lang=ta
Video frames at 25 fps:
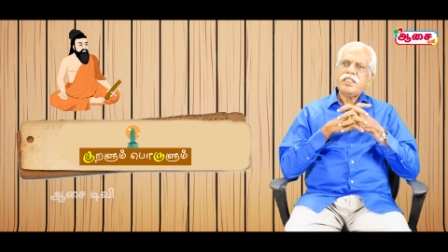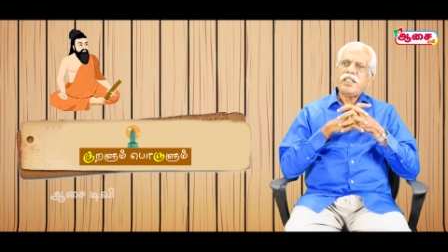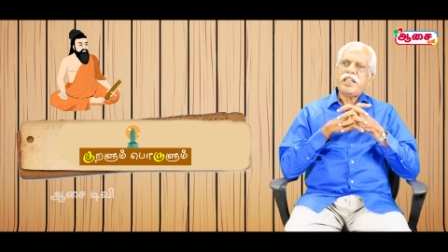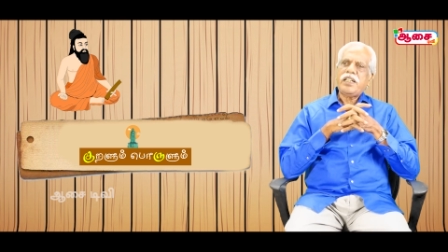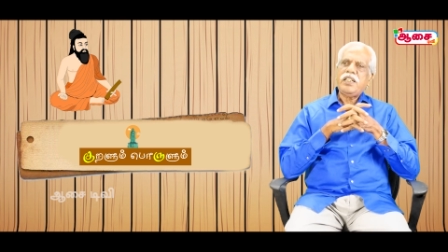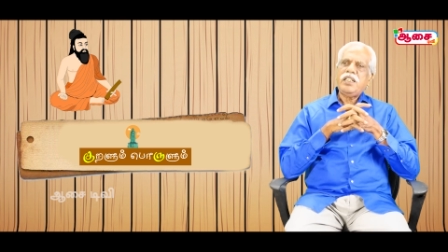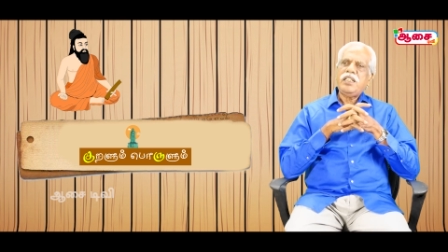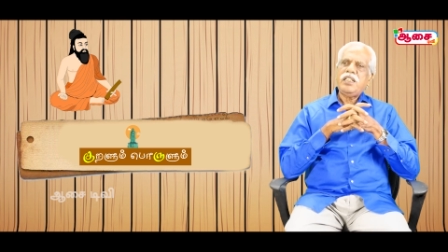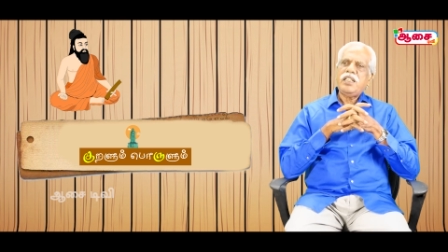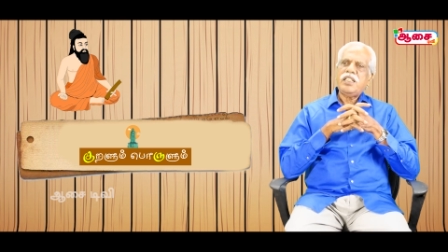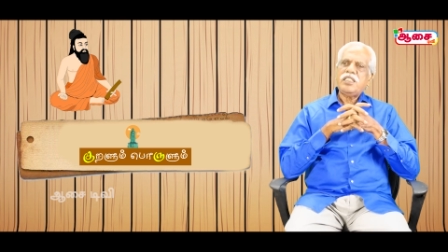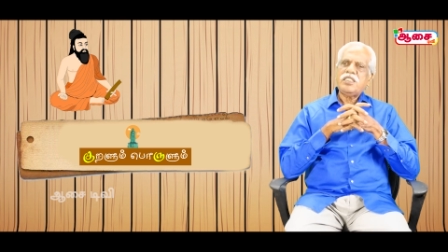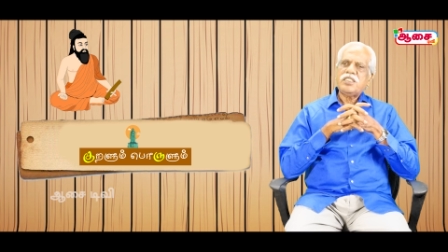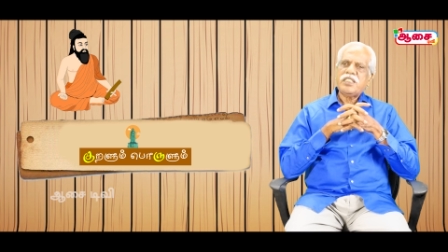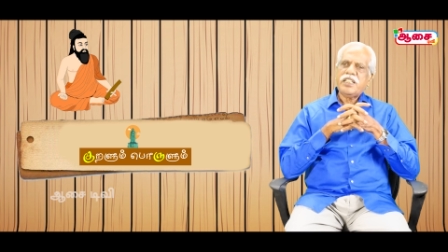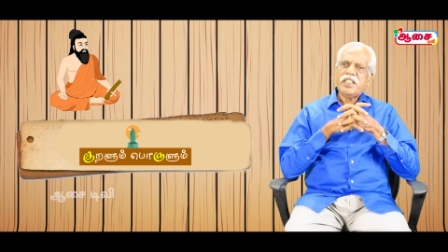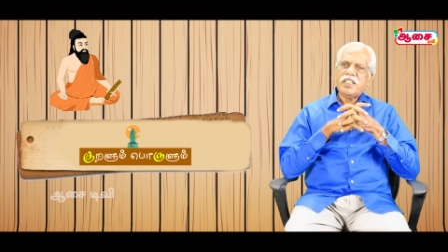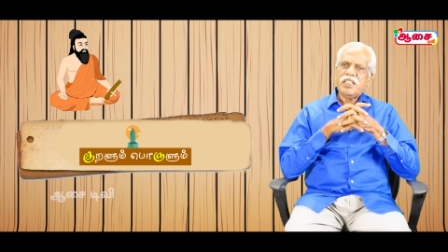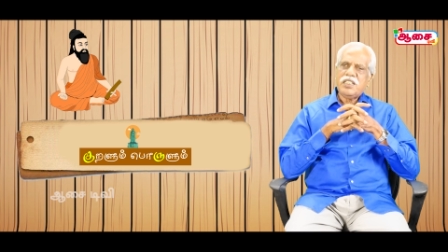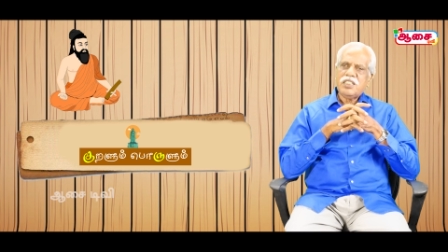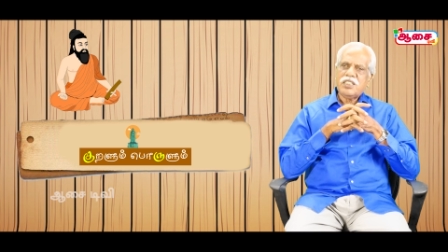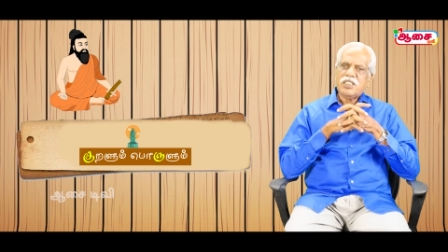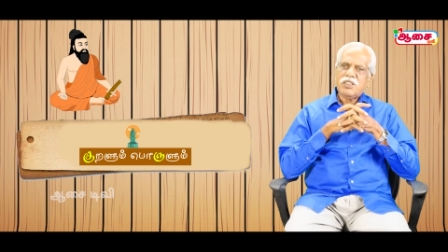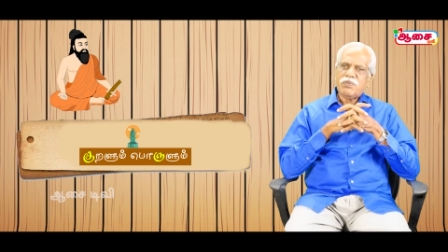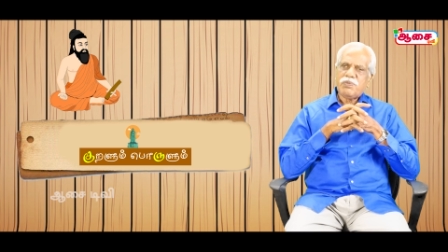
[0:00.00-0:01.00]
நல்ல
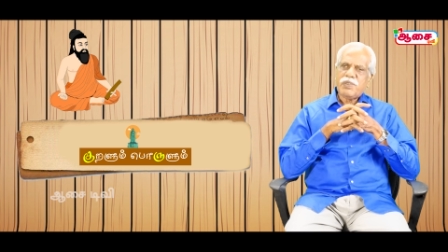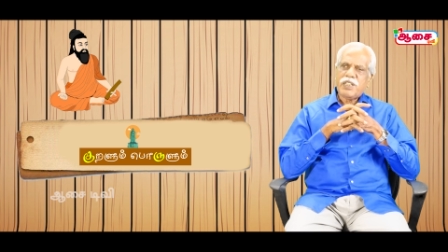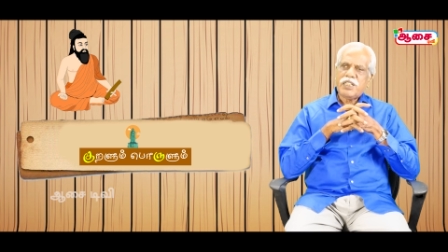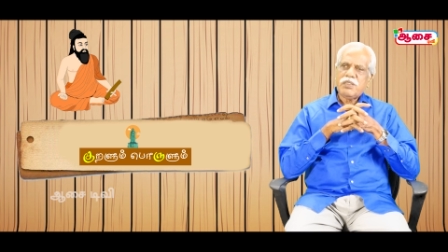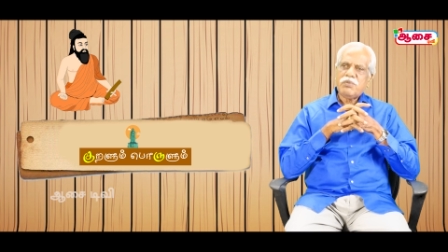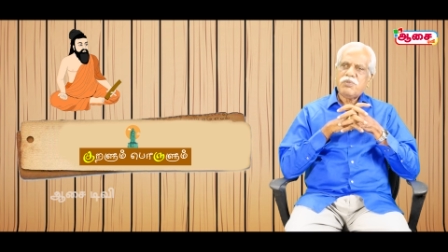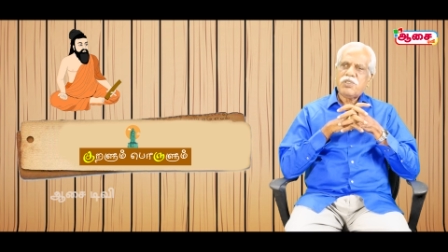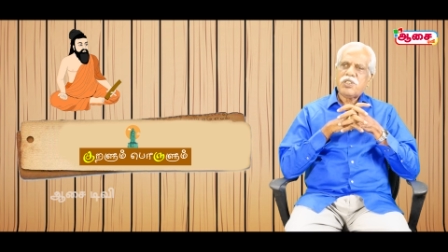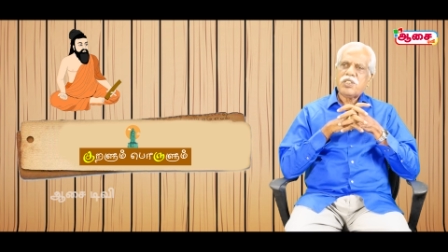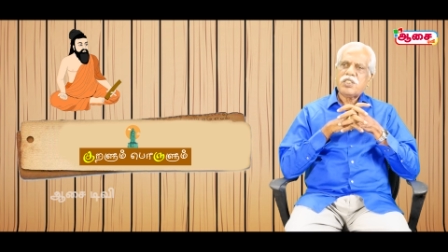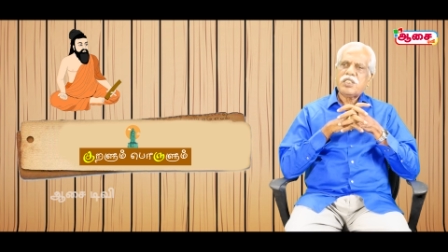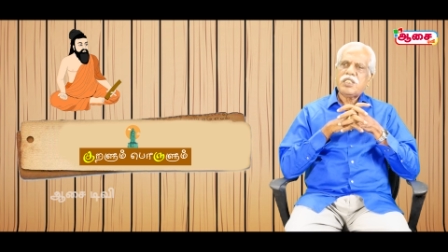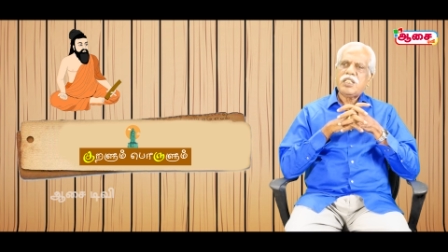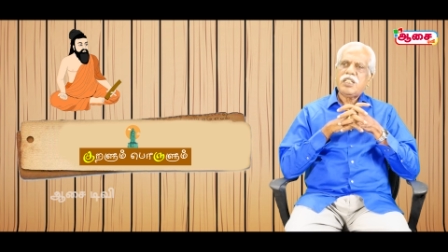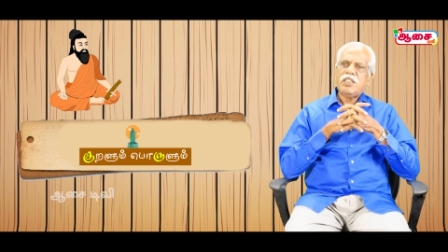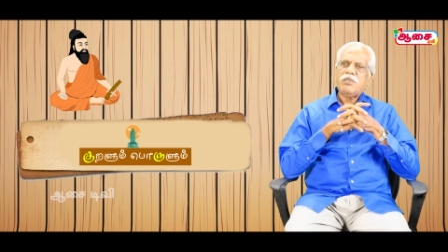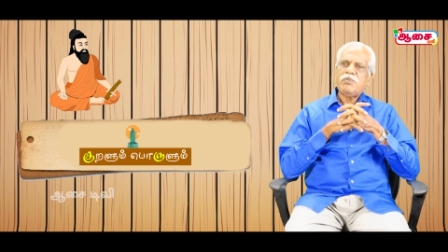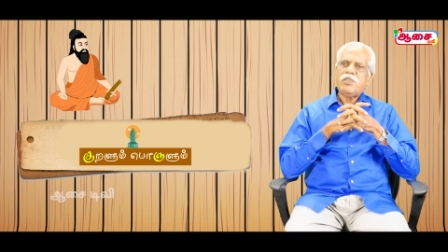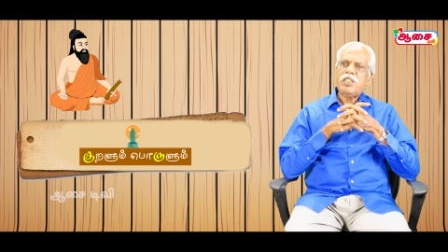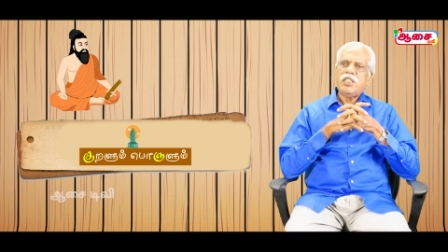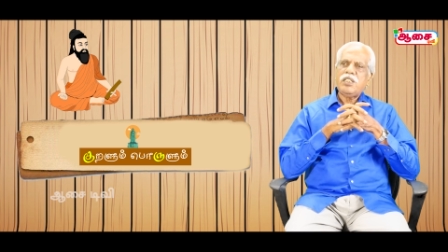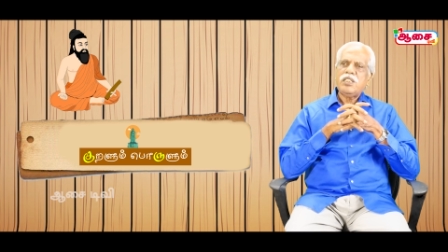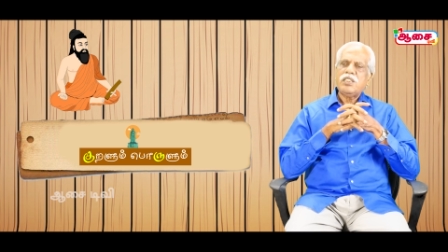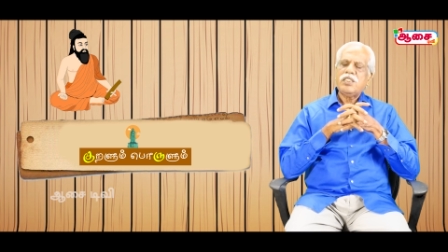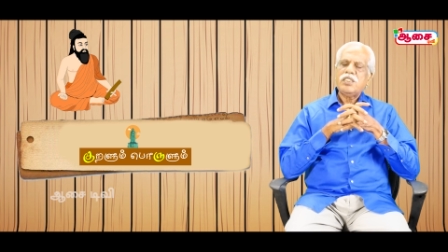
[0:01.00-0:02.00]
செயலுக்கு
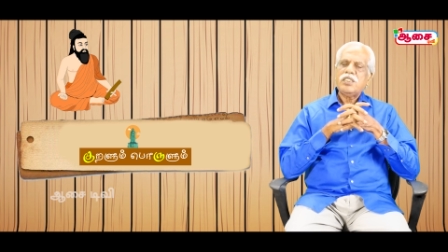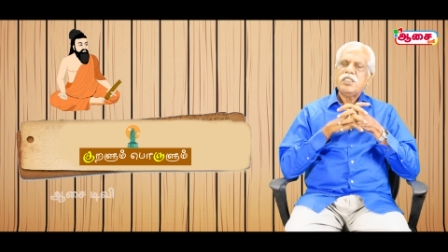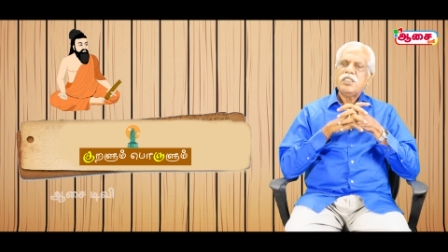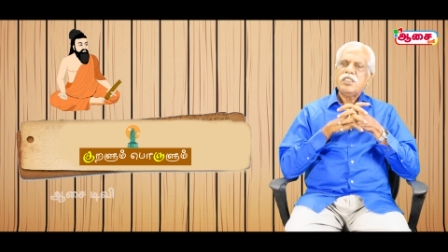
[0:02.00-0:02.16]
பயன்படுத்தாமல்